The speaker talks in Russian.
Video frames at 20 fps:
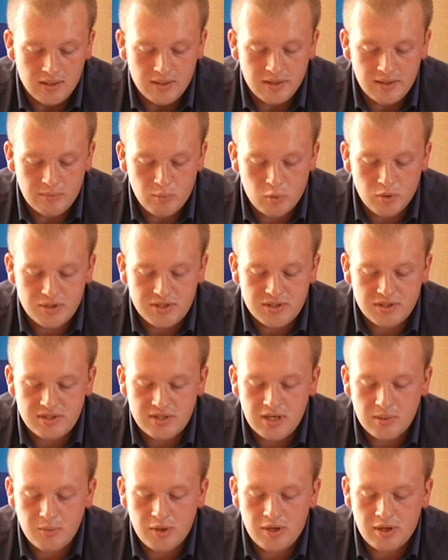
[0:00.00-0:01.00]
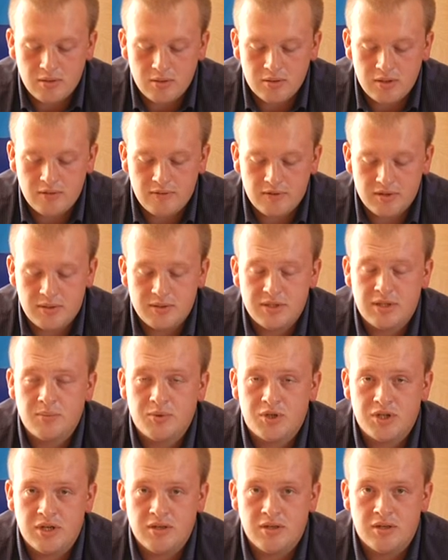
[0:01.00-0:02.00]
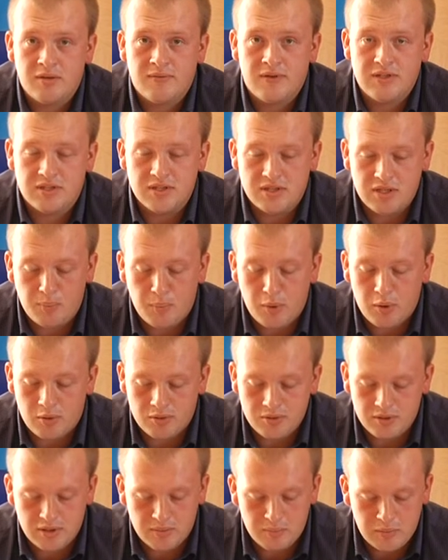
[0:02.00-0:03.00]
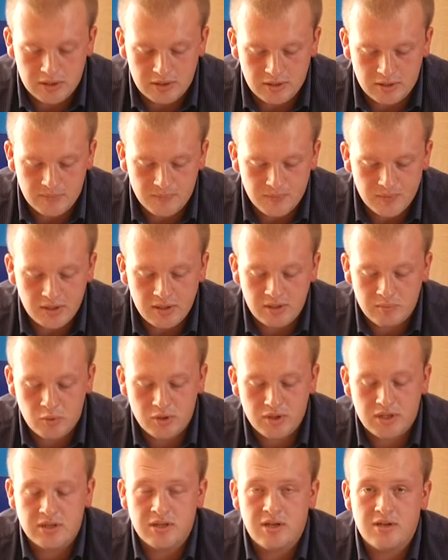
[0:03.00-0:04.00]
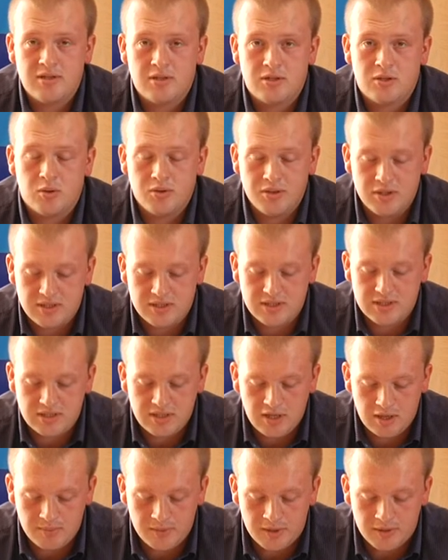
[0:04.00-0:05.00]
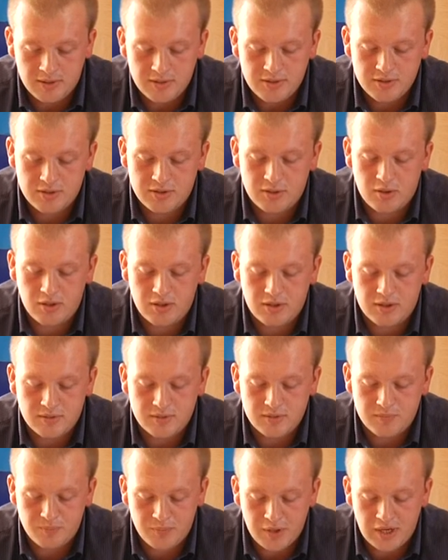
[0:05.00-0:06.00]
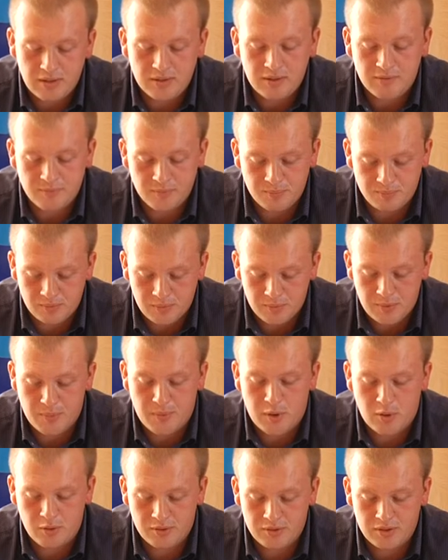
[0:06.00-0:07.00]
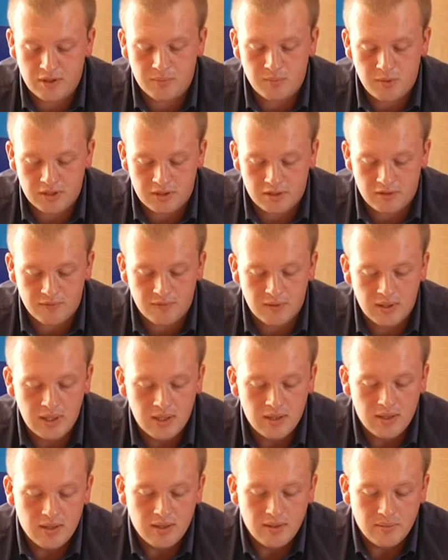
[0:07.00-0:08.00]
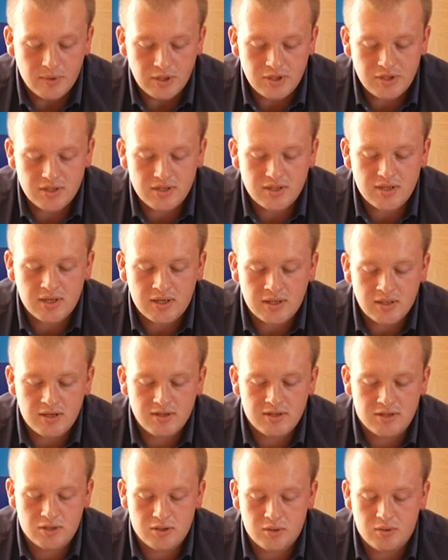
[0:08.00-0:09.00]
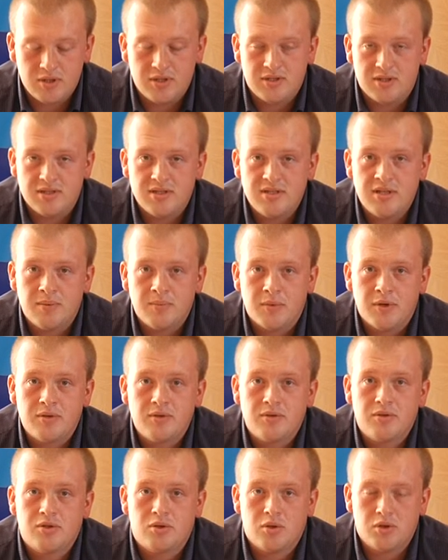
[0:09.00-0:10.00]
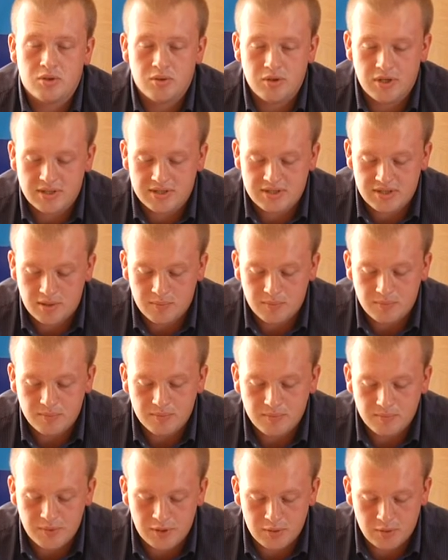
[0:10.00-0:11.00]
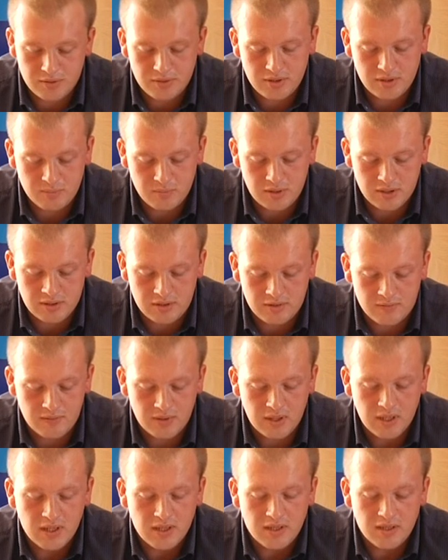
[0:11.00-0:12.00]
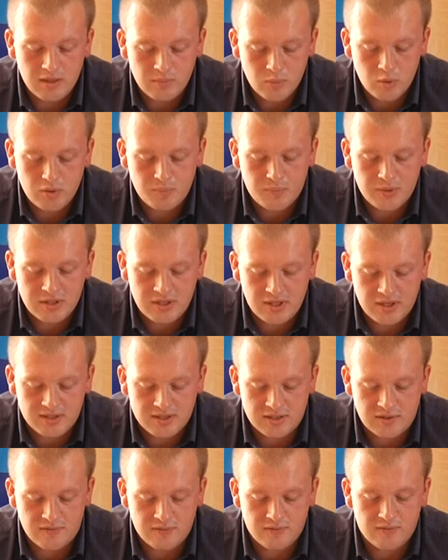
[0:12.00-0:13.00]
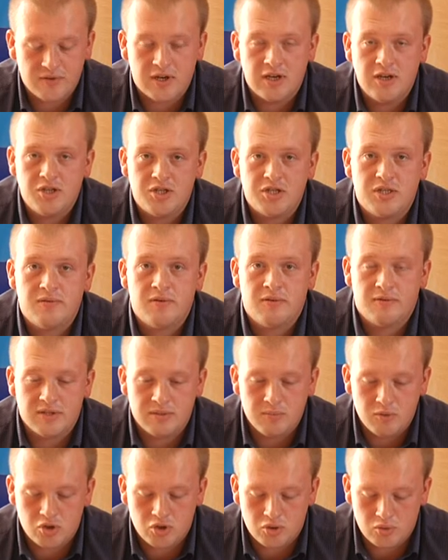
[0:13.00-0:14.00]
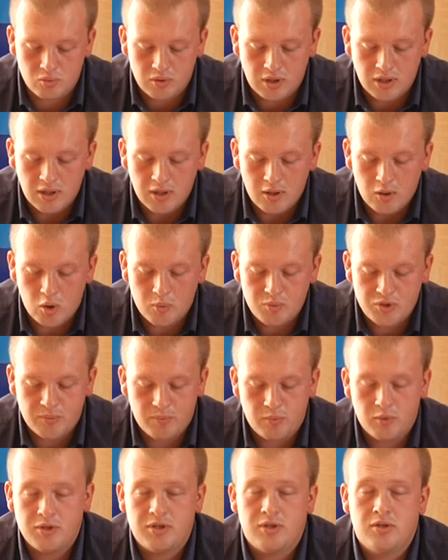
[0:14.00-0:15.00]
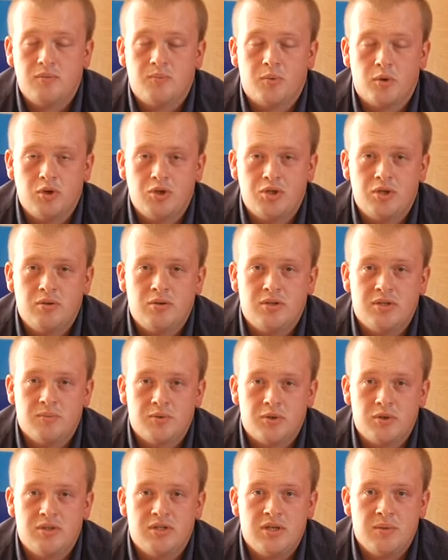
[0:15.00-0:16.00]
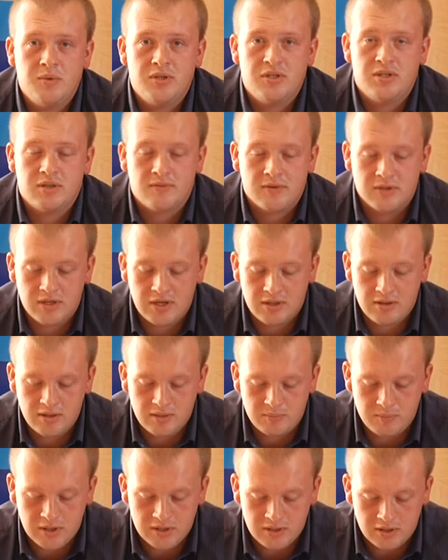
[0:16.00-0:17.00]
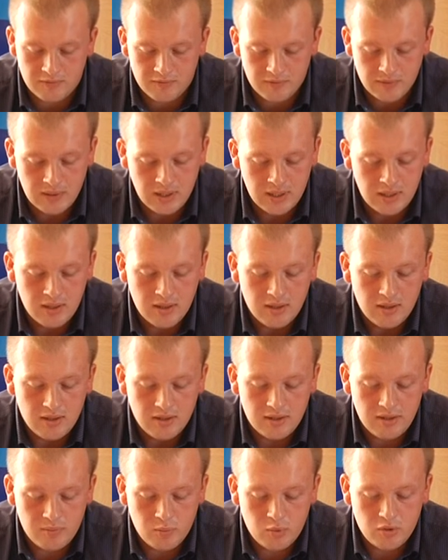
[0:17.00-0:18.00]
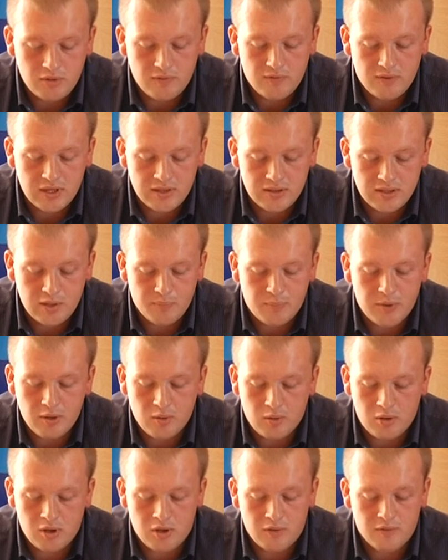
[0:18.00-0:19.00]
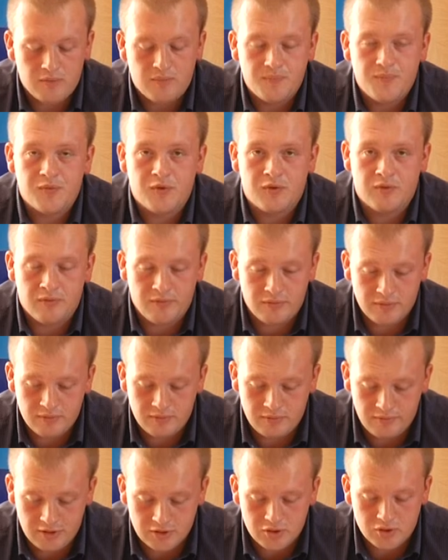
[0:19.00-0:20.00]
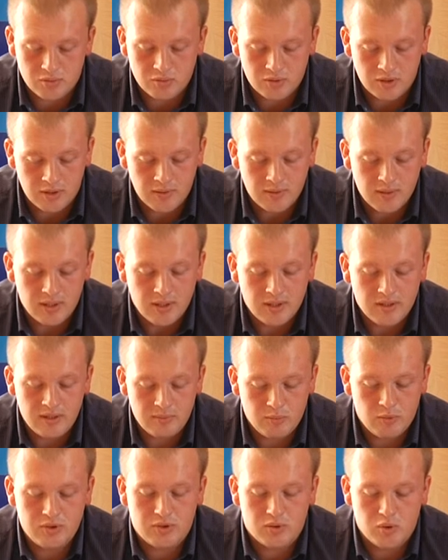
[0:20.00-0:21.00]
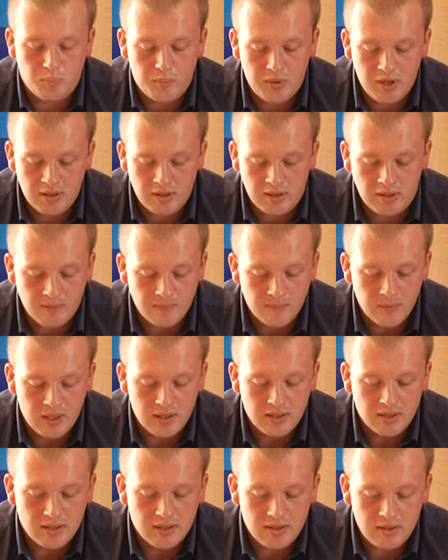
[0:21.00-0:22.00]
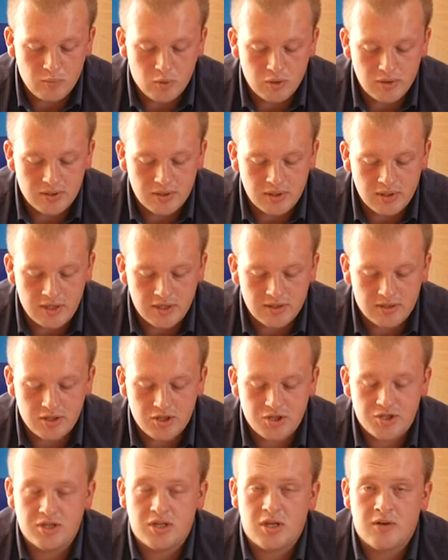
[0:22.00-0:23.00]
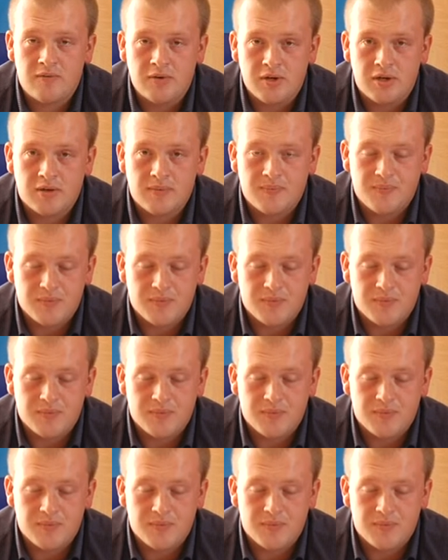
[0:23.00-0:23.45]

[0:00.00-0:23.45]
Ремонт системы холодного водоснабжения 23 погонных метра. Ремонт канализационной системы 40 5 погонных метров. Прочистка канализационной системы 147 погонных метров. Ремонт подъездов в количестве 8 штук общей площадью 770 квадратных метров. Ремонт входных порогов 2 штуки. Ремонт ступеней. Ремонт электрощитовых